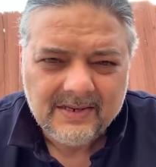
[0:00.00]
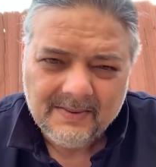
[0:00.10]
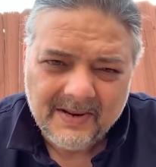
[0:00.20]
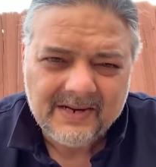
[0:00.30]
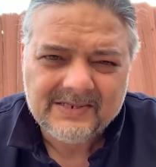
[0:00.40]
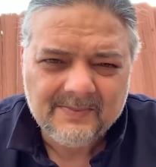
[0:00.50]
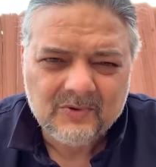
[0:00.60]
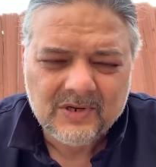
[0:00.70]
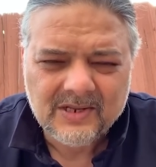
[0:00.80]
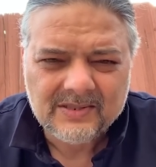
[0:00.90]
कि हमारे
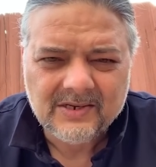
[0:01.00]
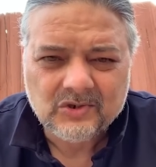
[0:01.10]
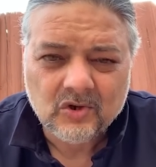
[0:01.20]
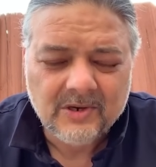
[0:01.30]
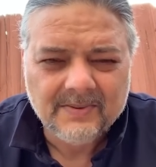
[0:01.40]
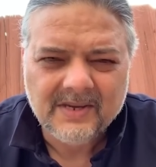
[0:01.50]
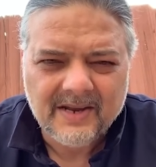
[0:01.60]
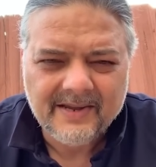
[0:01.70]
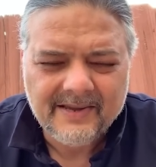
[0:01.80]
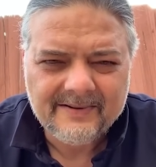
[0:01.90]
जयपुर के अंदर जौहरी
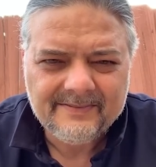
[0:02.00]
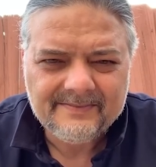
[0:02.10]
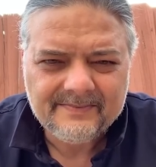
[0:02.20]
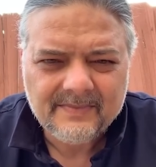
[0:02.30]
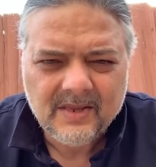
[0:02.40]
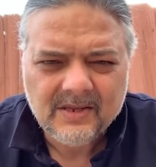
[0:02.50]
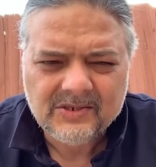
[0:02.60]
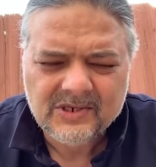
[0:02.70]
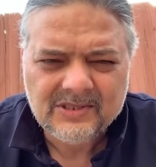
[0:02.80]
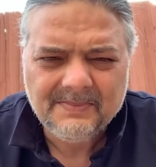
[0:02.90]
बाजार है
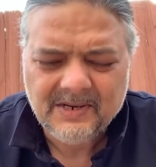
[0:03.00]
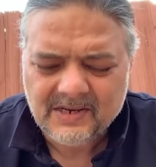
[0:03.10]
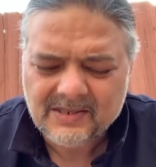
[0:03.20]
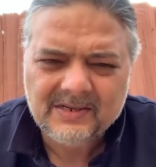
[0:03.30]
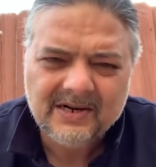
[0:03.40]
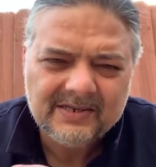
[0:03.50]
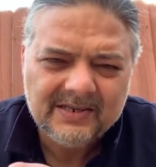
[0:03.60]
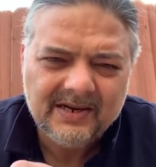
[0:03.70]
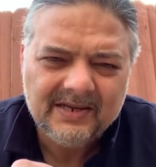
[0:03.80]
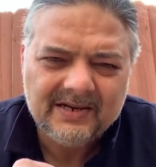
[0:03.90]
जितने भी रत्न कटते
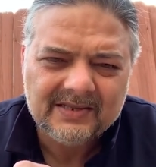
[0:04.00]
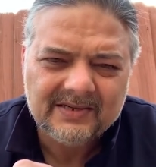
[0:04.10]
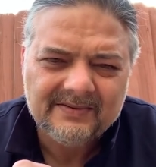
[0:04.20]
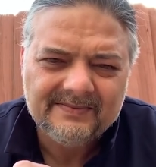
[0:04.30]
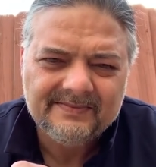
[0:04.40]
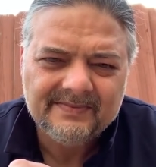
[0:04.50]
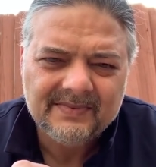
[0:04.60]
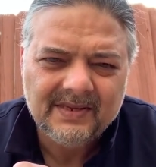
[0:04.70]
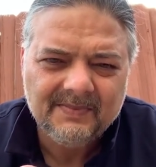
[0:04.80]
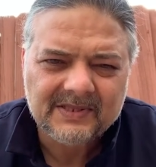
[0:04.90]
हैं ना ये रत्न
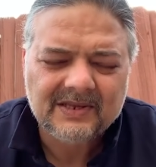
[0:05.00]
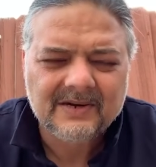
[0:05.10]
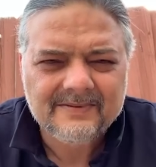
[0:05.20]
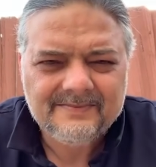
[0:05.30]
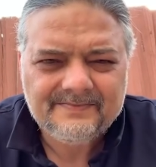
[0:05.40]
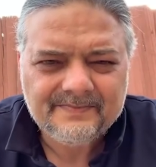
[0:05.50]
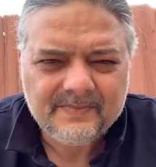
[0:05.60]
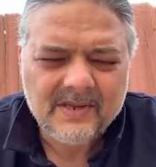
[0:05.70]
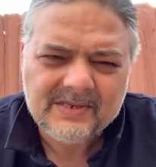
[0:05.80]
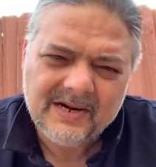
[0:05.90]
ये पत्थर
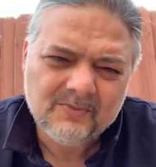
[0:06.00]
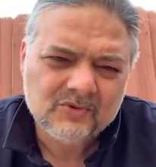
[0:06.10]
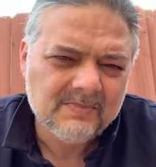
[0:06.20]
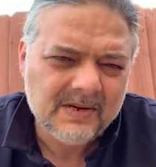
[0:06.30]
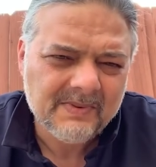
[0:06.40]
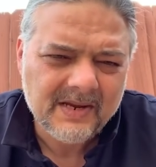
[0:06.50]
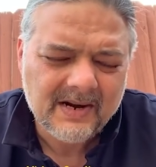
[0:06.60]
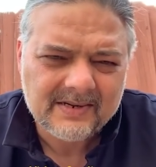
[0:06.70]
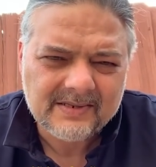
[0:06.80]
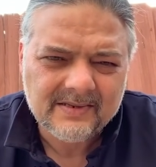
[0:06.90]
ये सारे मुसलमान भाई
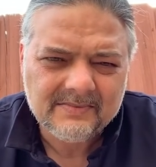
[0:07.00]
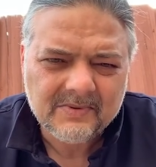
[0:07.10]
काटते हैं